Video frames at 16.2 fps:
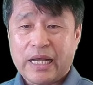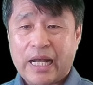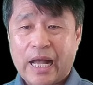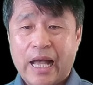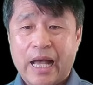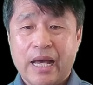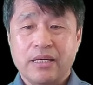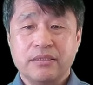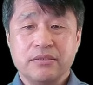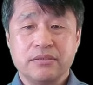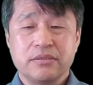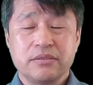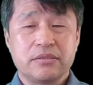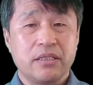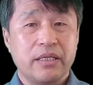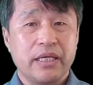
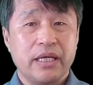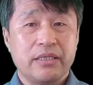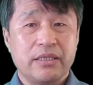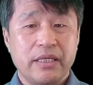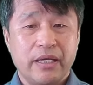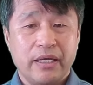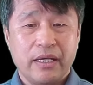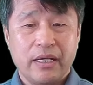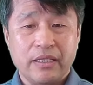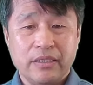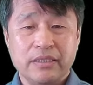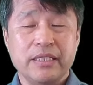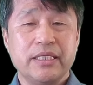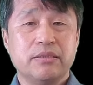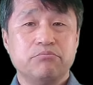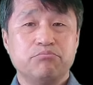가능성에
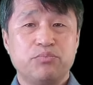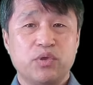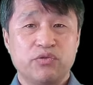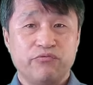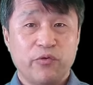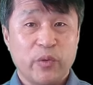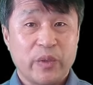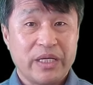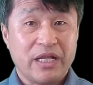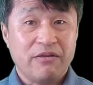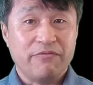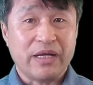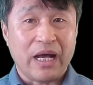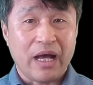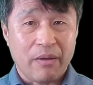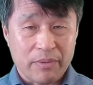대한
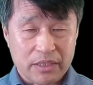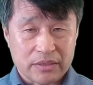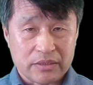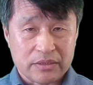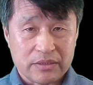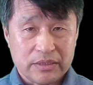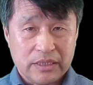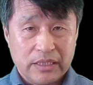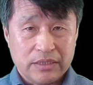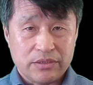provocative comment